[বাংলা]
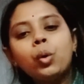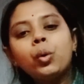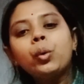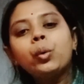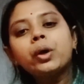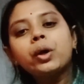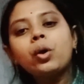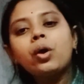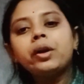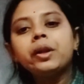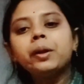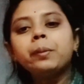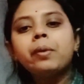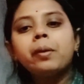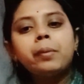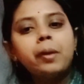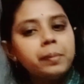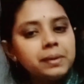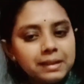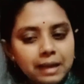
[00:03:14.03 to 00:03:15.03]
ওকে অনেকভাবে
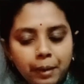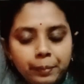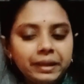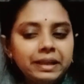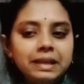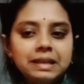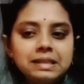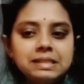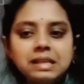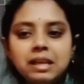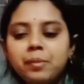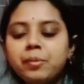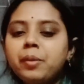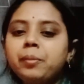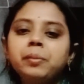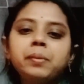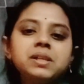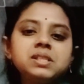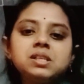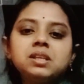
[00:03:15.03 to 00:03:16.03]
আমি আমি গিয়েছিলাম না আমি
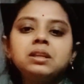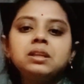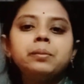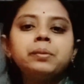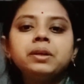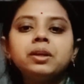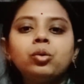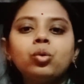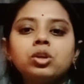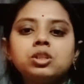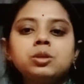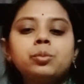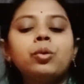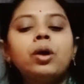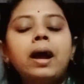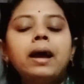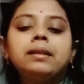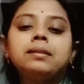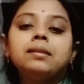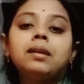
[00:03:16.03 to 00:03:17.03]
বাচ্চা নিয়ে আমি কী করে যাব
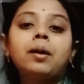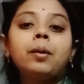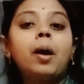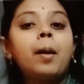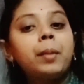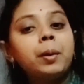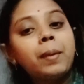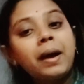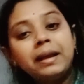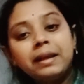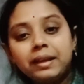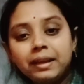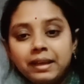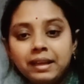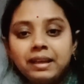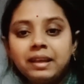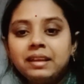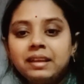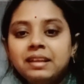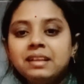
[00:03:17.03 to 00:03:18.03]
হ্যাঁ তার আমার ভাইকে
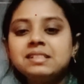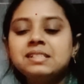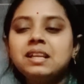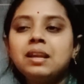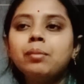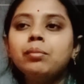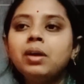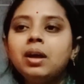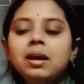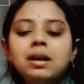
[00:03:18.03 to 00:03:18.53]
ডেকে নিয়েছিলাম